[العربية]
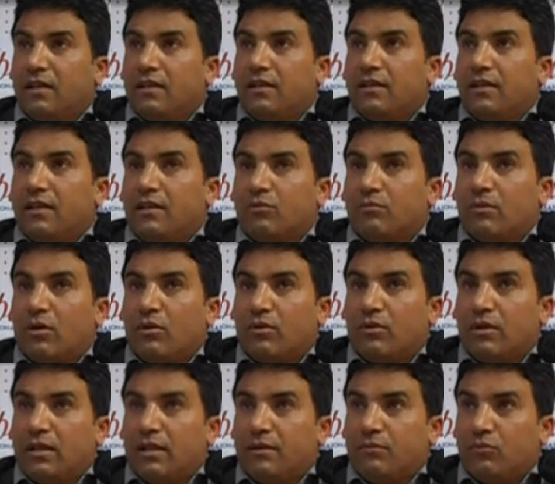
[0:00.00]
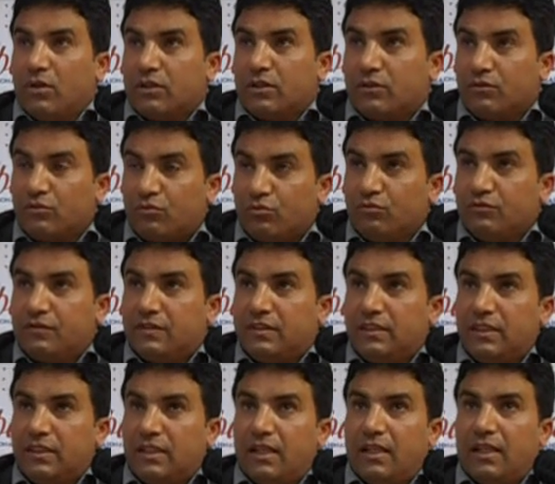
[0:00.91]
لانه ما هو الا مواطن
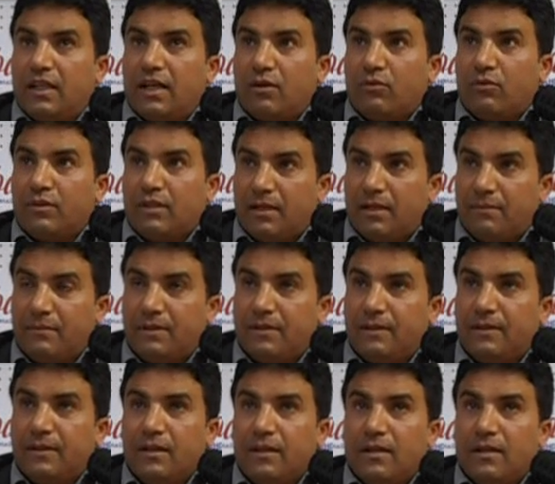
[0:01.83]
تونسي الا عون امن